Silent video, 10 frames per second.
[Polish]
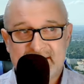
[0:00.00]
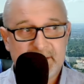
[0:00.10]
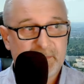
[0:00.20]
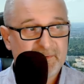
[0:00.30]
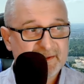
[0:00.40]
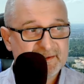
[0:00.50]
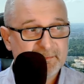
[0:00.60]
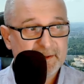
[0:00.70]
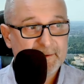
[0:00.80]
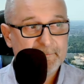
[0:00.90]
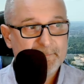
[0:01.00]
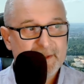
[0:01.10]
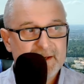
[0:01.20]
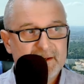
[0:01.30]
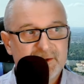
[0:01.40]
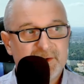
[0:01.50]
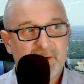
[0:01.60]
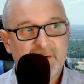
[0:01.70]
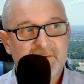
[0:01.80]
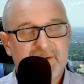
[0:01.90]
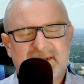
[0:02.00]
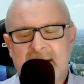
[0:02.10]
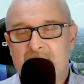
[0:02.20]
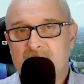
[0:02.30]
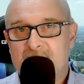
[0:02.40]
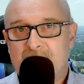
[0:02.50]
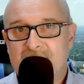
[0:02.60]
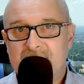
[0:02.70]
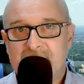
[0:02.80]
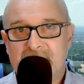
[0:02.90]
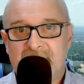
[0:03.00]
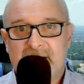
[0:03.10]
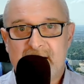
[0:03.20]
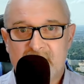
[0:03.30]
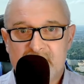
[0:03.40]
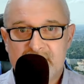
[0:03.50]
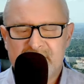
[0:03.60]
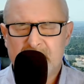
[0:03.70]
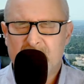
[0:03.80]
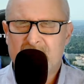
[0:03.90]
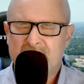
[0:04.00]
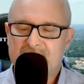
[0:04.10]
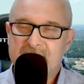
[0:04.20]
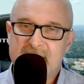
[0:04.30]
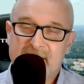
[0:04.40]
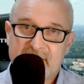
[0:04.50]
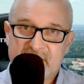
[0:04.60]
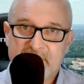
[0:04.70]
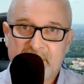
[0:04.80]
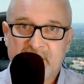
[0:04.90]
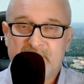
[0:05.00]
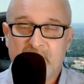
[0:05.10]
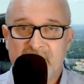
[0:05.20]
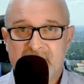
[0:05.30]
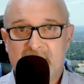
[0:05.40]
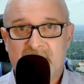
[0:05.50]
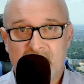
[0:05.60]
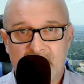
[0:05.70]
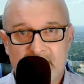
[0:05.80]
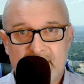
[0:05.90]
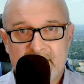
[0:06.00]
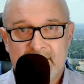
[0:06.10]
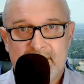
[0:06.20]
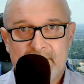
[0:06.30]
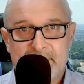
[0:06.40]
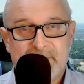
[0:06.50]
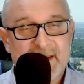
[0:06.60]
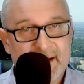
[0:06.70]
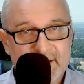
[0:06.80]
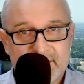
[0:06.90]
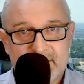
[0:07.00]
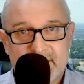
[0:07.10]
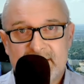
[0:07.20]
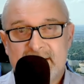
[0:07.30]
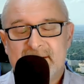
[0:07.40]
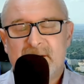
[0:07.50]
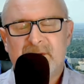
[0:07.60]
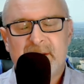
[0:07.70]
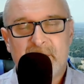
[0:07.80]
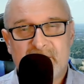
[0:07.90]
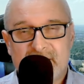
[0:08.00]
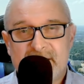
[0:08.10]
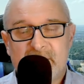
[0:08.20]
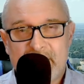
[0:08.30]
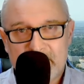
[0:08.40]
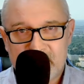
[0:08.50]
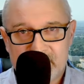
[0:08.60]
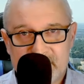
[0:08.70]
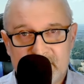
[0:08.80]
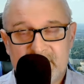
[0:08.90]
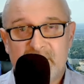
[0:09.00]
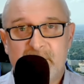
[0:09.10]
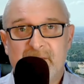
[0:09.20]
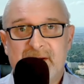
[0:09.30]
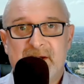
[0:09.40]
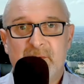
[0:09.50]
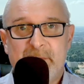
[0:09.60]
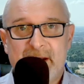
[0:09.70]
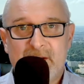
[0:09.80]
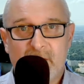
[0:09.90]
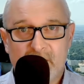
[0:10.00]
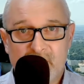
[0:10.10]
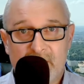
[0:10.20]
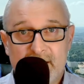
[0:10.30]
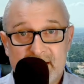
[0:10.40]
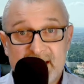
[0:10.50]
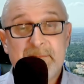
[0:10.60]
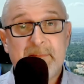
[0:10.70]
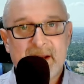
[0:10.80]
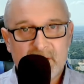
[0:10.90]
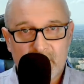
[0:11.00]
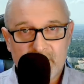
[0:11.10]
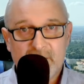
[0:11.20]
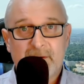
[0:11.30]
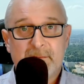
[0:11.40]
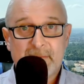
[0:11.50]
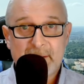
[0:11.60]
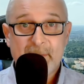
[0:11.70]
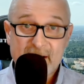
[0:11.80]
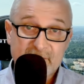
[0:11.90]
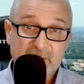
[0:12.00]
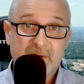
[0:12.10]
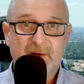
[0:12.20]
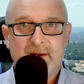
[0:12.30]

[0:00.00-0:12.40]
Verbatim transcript: powiedzmy, środowiska mogły powiedzieć: Wy katolicy się buntujecie, a wasz papież powiedział to. Nie. To nie powiedział papież, to powiedział Bergoglio. I Bergoglio ma prawo do